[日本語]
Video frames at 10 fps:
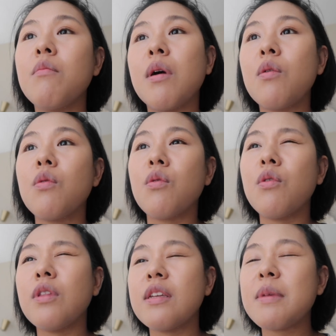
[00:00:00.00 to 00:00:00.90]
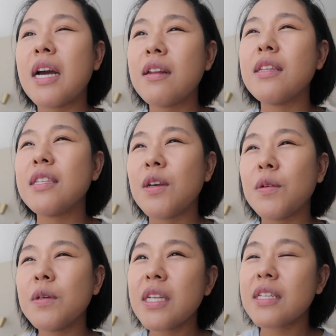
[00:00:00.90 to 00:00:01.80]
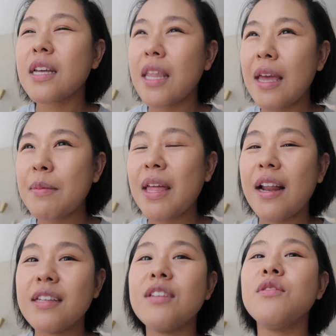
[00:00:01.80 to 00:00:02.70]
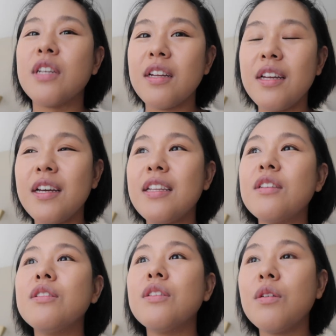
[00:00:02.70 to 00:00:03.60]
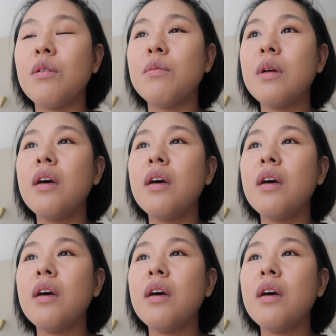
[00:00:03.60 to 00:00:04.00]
まあ、こういう悩みがあるんですよ、どうしたらいいですかねみたいな感じで言うじゃん。でそうすると、